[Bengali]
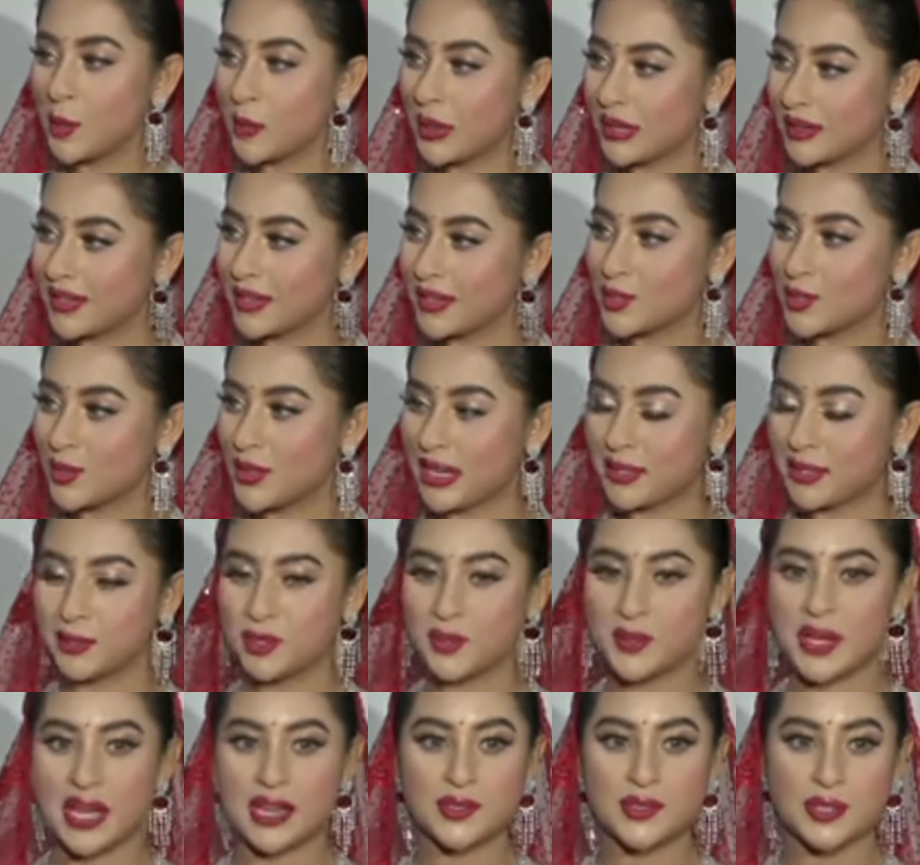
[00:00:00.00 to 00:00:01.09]
পরিবারকে আসলে
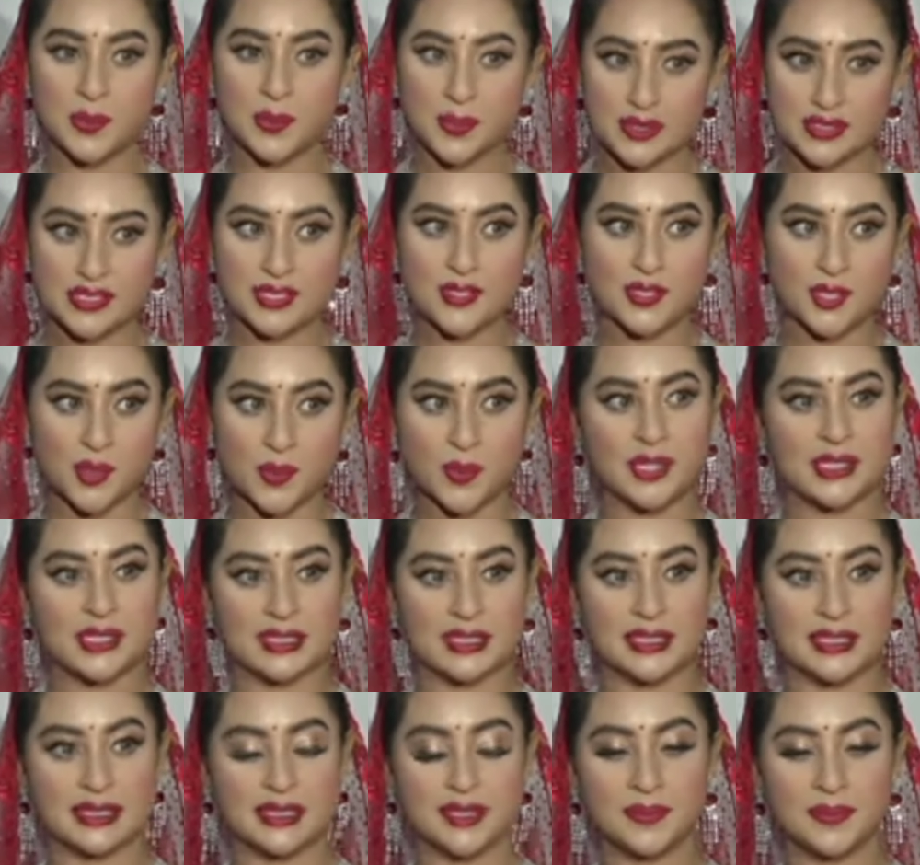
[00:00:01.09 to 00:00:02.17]
একদমই হান্ড্রেড পার্সেন্ট
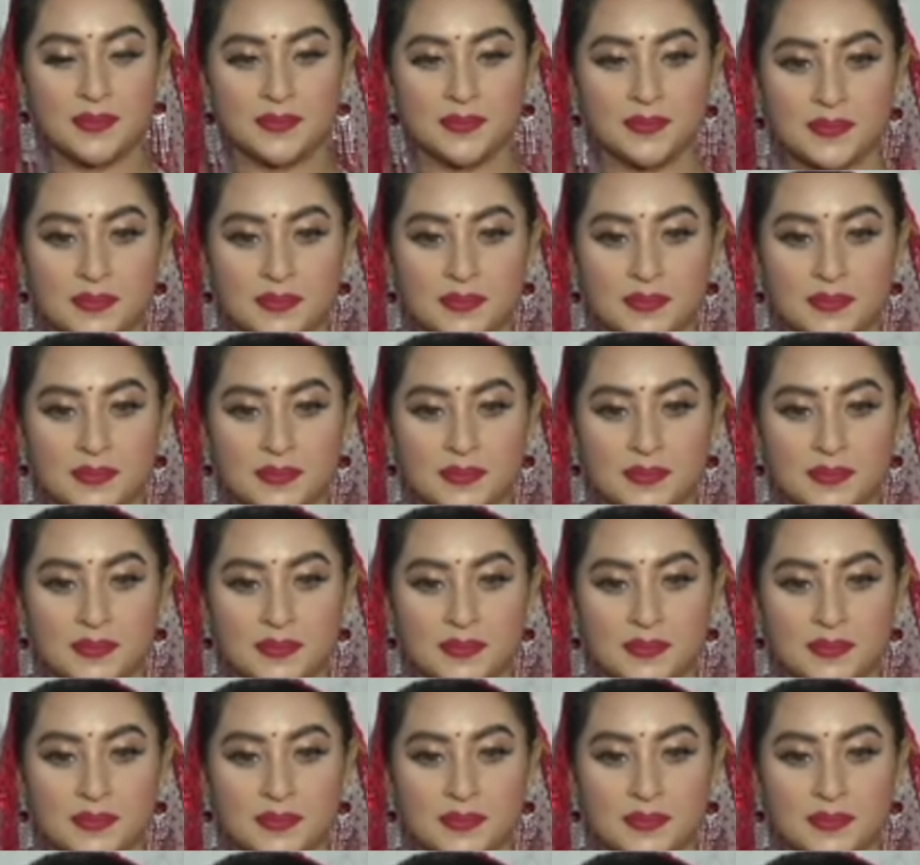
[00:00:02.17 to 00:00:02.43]
সময়টা দিতে